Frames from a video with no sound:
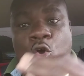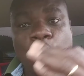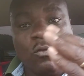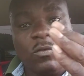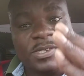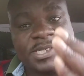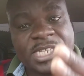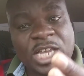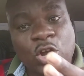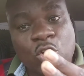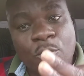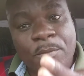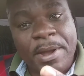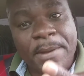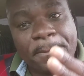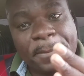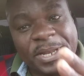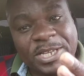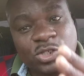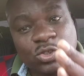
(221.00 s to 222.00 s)
Você, com uma
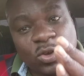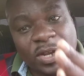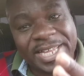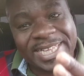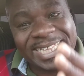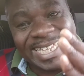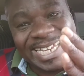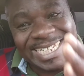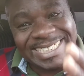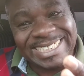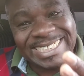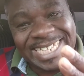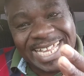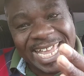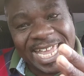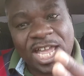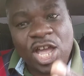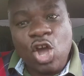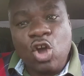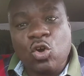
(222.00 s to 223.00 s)
impressora
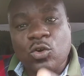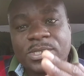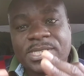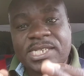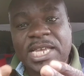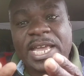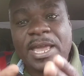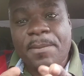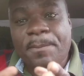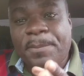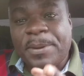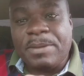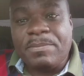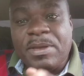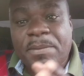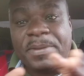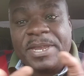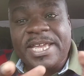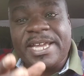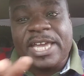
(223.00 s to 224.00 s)
3D, consegue
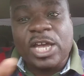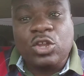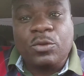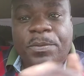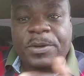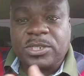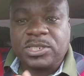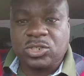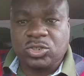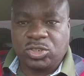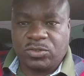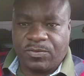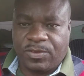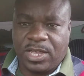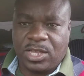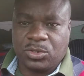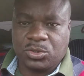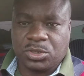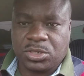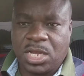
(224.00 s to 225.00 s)
imprimir brinquedo para seus
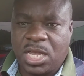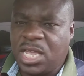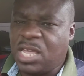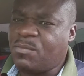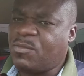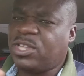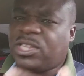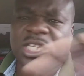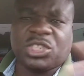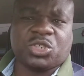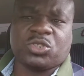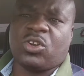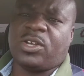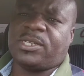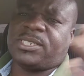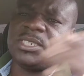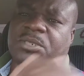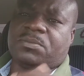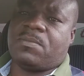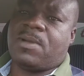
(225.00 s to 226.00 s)
filhos e muitas
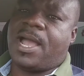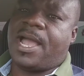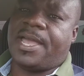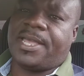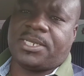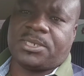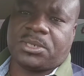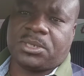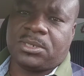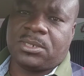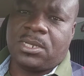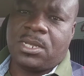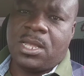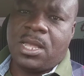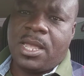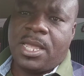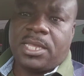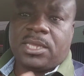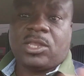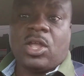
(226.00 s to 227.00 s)
coisas mais.
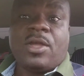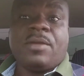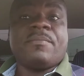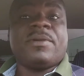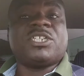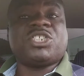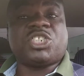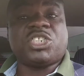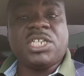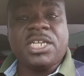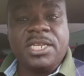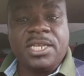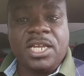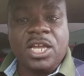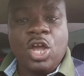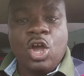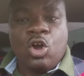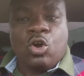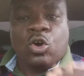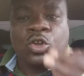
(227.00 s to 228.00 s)
Então imagine,
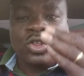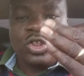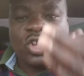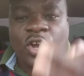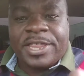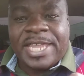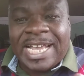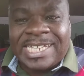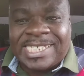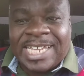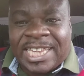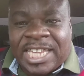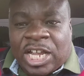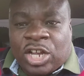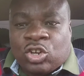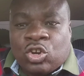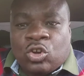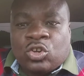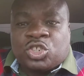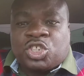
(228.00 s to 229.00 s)
com toda essa
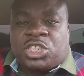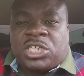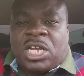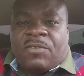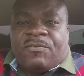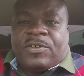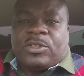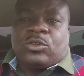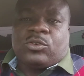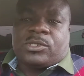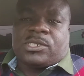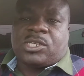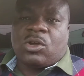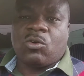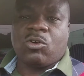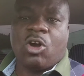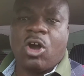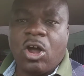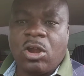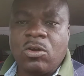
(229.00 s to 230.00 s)
tecnologia vindo no seu
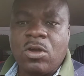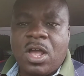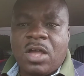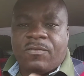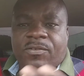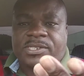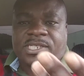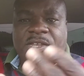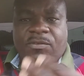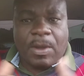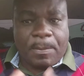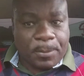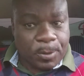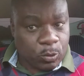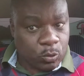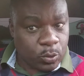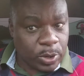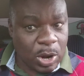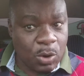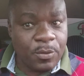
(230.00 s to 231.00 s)
colo, você vai
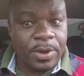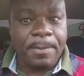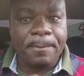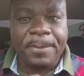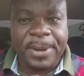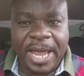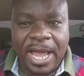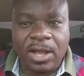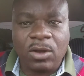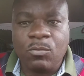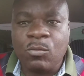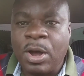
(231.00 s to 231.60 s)
procurar um emprego.